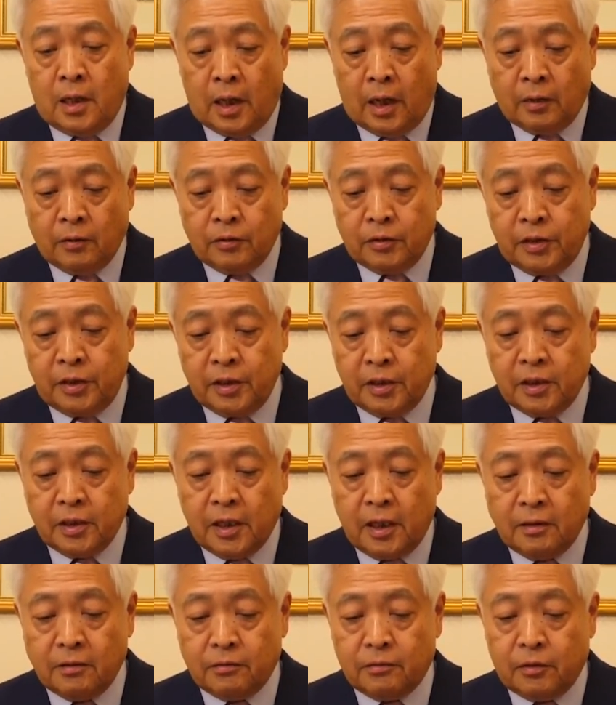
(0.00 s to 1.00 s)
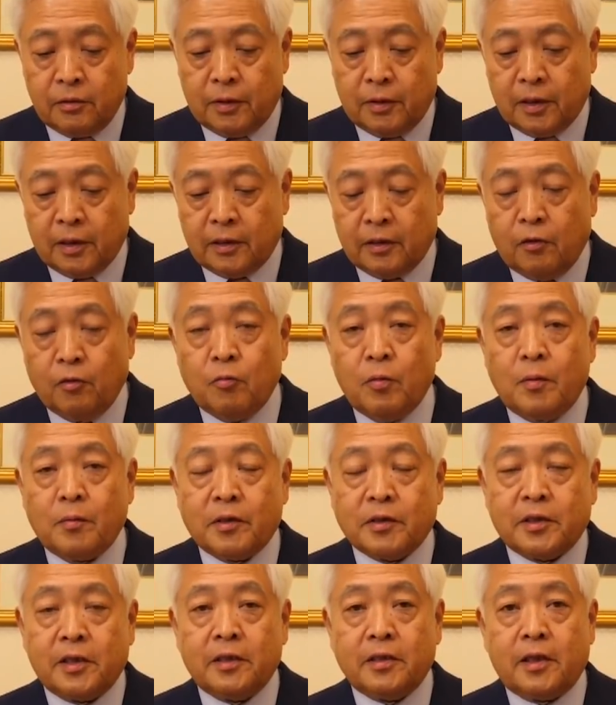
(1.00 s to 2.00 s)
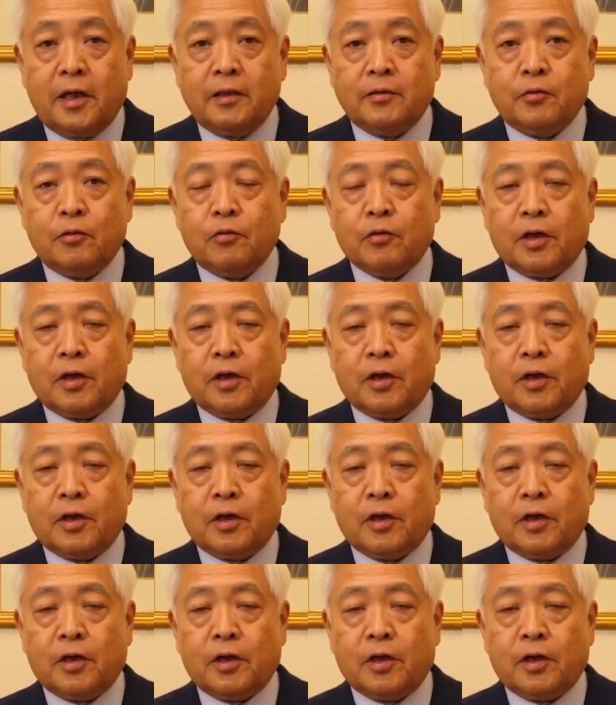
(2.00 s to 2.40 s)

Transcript: あの人気があるわれたオバマ前大統